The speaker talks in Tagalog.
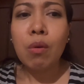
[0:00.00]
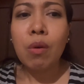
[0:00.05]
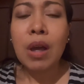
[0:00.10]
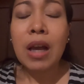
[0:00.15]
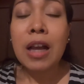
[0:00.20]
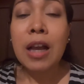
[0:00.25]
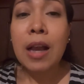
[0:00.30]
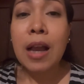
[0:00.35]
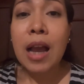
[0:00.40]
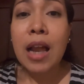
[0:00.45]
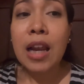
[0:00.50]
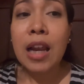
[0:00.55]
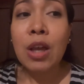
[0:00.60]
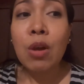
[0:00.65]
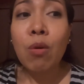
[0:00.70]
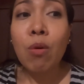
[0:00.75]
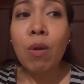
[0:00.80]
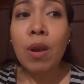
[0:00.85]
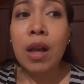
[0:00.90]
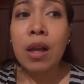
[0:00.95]
nagagaling
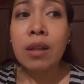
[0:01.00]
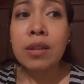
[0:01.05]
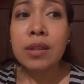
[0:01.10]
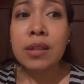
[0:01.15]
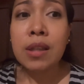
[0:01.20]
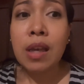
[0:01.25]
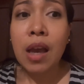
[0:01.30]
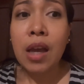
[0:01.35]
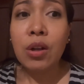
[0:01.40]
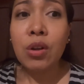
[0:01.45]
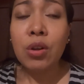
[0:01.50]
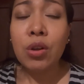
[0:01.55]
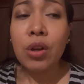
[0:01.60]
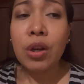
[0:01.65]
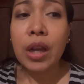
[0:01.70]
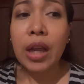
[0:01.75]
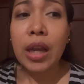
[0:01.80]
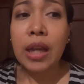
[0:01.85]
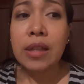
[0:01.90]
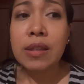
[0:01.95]
ko lang sa ano
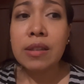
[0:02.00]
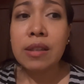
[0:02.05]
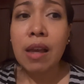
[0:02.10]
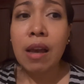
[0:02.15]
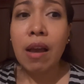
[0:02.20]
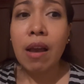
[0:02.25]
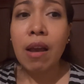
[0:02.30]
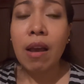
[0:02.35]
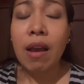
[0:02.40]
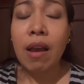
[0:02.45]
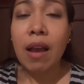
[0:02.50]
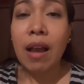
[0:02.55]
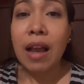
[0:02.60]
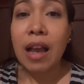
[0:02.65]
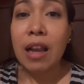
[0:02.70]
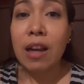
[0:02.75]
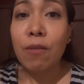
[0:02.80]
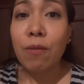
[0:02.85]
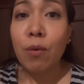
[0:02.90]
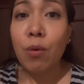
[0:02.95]
nun eh, sa
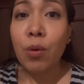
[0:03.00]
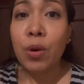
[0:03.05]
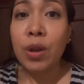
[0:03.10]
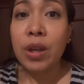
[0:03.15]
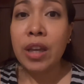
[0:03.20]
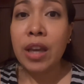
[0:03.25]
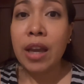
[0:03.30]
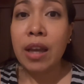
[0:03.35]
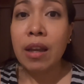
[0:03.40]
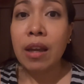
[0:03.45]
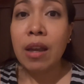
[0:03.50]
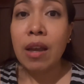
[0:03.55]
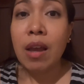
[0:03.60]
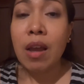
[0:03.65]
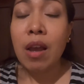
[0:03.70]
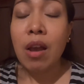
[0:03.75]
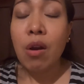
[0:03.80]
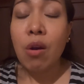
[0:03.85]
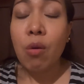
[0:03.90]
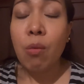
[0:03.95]
California.
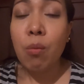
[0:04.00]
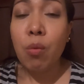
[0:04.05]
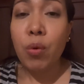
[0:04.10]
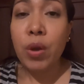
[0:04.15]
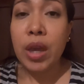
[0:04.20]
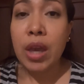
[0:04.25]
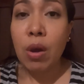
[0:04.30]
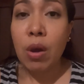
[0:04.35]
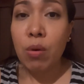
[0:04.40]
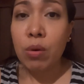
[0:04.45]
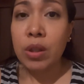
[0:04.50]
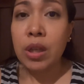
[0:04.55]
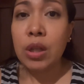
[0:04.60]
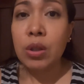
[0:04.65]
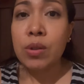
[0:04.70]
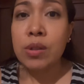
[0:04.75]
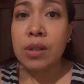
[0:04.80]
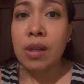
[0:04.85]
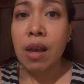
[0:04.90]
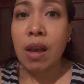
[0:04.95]
Umuwi ako
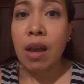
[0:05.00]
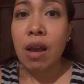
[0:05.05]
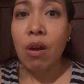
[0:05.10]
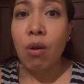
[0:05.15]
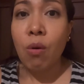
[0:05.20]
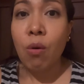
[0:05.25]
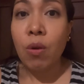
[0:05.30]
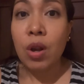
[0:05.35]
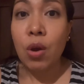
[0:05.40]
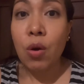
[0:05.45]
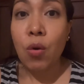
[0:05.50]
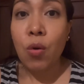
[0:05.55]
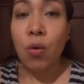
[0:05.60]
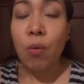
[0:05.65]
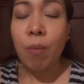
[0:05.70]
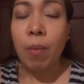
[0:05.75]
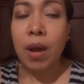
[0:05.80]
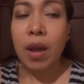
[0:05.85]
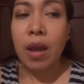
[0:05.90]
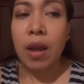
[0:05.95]
dito sa
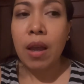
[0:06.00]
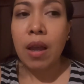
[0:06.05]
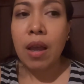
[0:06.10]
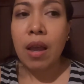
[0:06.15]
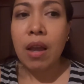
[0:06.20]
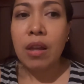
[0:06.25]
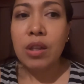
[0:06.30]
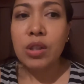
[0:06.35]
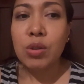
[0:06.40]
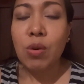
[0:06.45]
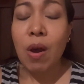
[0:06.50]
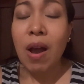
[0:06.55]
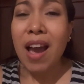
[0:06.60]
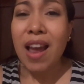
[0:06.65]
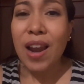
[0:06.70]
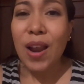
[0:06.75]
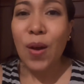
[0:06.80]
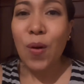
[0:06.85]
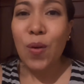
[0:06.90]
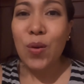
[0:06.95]
Oklahoma. So,
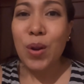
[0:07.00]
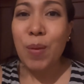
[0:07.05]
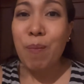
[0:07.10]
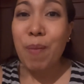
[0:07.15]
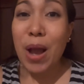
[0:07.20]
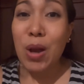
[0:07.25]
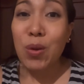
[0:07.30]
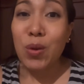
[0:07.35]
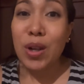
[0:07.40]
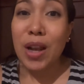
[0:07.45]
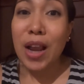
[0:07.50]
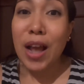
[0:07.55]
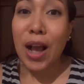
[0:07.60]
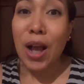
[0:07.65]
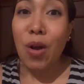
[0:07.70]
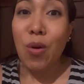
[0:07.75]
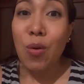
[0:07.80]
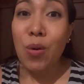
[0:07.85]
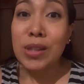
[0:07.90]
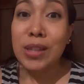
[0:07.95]
akala ko napagod lang
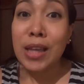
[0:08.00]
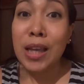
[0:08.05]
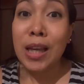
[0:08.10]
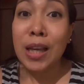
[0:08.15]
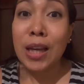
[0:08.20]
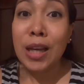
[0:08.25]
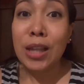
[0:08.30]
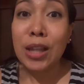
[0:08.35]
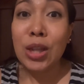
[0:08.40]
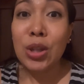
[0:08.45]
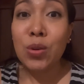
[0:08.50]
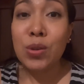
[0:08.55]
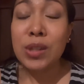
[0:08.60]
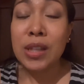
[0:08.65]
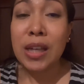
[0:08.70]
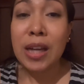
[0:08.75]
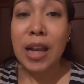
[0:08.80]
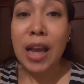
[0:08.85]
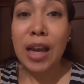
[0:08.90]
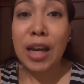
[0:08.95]
ako kasi hinatid ko
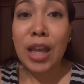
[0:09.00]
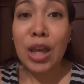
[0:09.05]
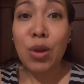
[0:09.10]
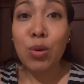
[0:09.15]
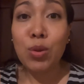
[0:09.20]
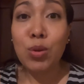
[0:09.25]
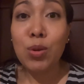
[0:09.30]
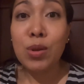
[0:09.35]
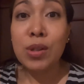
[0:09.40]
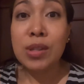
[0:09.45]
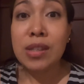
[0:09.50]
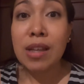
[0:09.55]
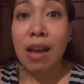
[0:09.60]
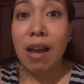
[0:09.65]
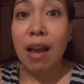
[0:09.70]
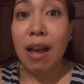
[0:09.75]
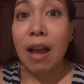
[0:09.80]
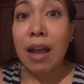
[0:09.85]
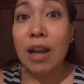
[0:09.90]
si nanay ko dun sa